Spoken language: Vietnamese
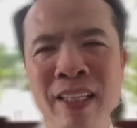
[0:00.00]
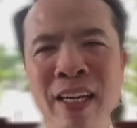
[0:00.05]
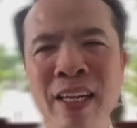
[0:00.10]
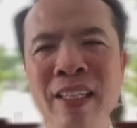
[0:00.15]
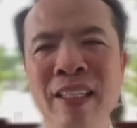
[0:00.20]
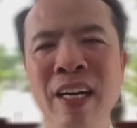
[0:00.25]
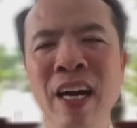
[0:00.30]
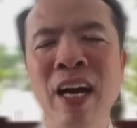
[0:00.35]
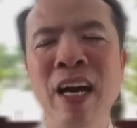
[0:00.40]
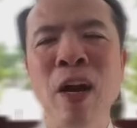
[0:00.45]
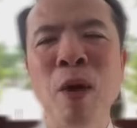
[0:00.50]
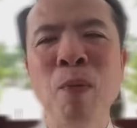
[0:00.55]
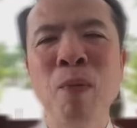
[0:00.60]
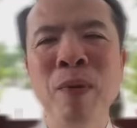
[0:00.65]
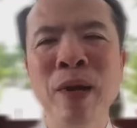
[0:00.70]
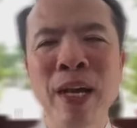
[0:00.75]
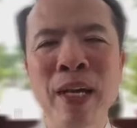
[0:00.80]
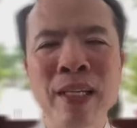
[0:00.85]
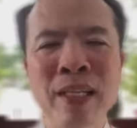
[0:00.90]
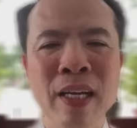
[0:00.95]
tới giờ đọc
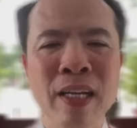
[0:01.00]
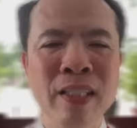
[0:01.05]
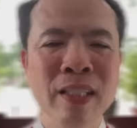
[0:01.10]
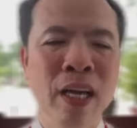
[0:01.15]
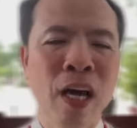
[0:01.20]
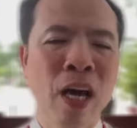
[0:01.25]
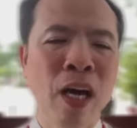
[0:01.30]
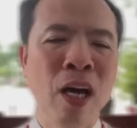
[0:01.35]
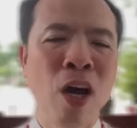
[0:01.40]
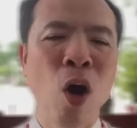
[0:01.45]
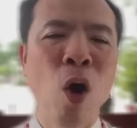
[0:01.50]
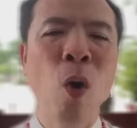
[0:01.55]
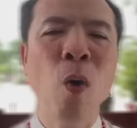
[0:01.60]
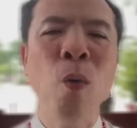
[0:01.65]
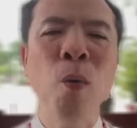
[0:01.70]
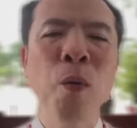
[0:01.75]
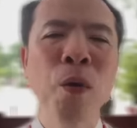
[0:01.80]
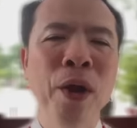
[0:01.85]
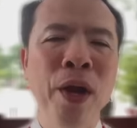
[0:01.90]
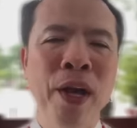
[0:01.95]
kinh tới giờ
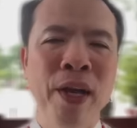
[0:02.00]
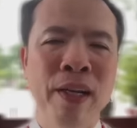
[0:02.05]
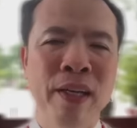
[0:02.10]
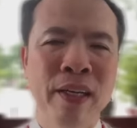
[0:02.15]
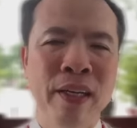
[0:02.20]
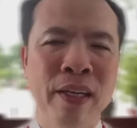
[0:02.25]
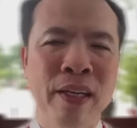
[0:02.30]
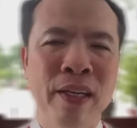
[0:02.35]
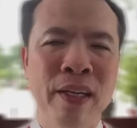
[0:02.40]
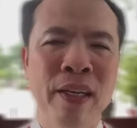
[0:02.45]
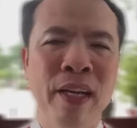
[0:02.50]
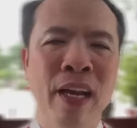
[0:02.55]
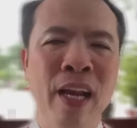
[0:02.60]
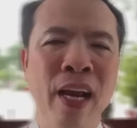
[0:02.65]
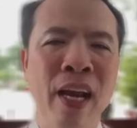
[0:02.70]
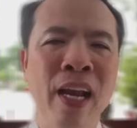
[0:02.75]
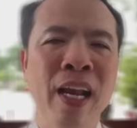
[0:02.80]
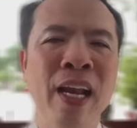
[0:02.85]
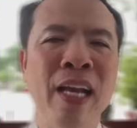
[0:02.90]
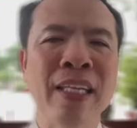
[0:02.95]
cầu nguyện à,
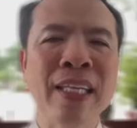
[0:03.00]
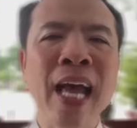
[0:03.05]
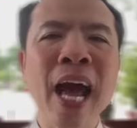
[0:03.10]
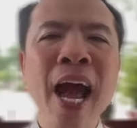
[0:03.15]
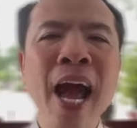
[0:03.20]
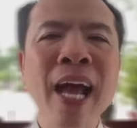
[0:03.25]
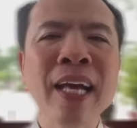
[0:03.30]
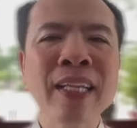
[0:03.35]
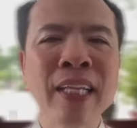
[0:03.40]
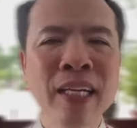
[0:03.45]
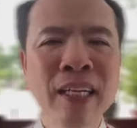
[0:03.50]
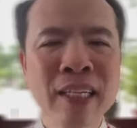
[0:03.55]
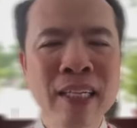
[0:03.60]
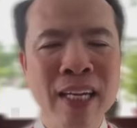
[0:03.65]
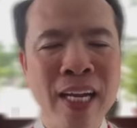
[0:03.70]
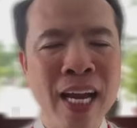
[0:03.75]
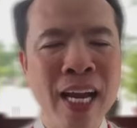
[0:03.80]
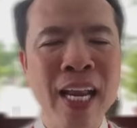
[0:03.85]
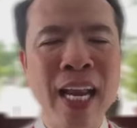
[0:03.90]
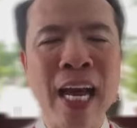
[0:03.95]
hay là tha
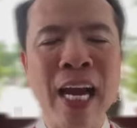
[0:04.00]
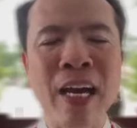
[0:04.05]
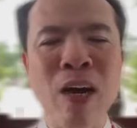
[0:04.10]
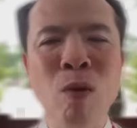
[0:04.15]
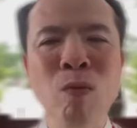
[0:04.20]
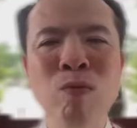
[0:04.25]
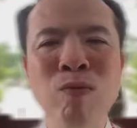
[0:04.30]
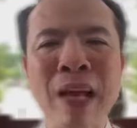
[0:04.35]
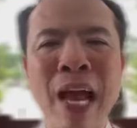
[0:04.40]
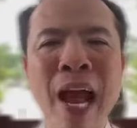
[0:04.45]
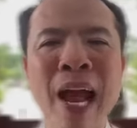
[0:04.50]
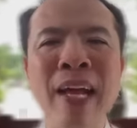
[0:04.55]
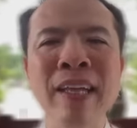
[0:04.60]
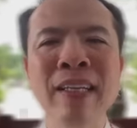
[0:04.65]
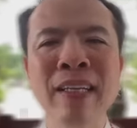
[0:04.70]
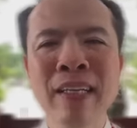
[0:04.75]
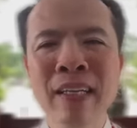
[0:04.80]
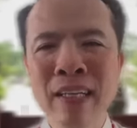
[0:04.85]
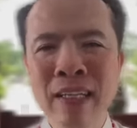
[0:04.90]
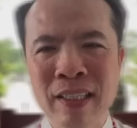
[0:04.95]
thứ hay là không
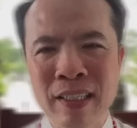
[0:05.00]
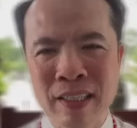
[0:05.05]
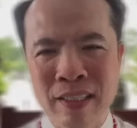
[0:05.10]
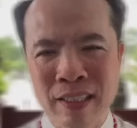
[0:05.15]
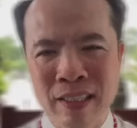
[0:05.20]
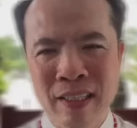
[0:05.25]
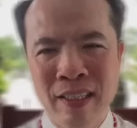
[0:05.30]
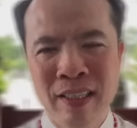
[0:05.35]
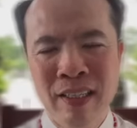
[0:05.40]
tha thứ